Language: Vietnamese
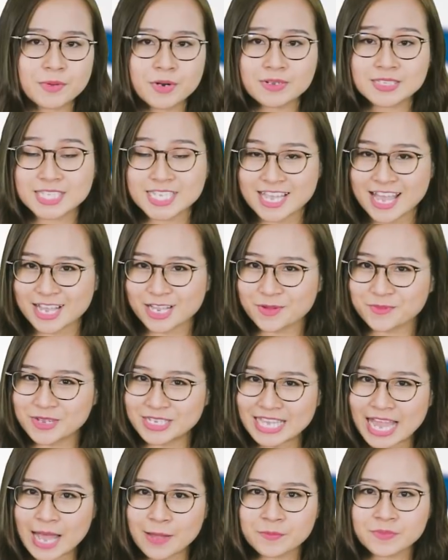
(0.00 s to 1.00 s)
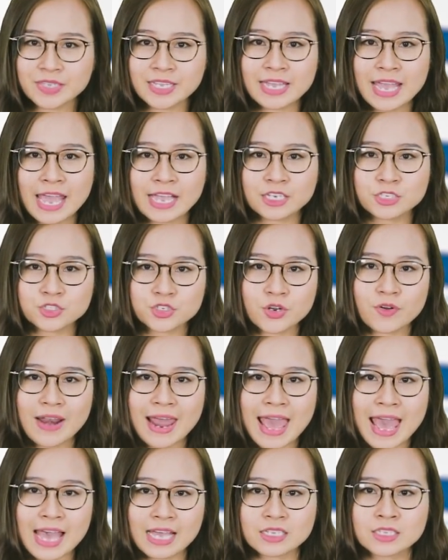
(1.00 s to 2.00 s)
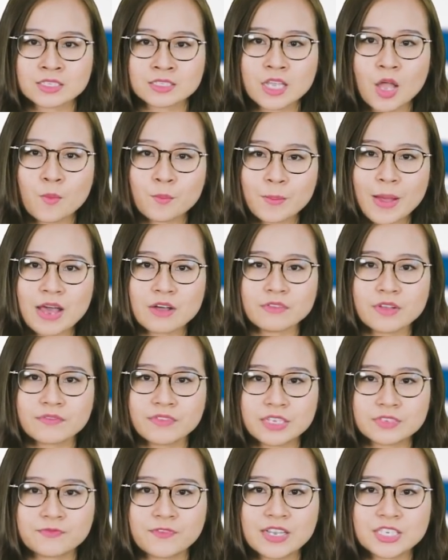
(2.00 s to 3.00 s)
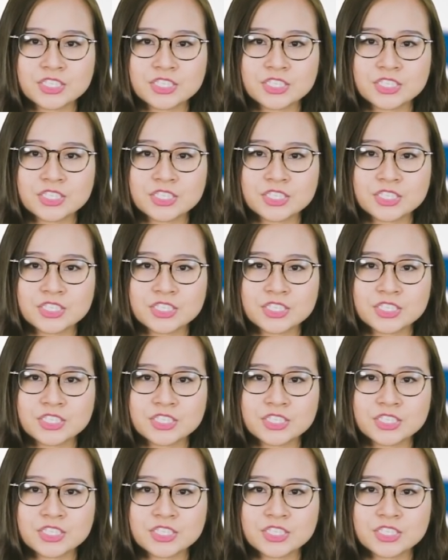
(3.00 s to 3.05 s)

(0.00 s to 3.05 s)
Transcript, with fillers: em vê vê xê hai không một tám thì hãng Motorola thông báo về việc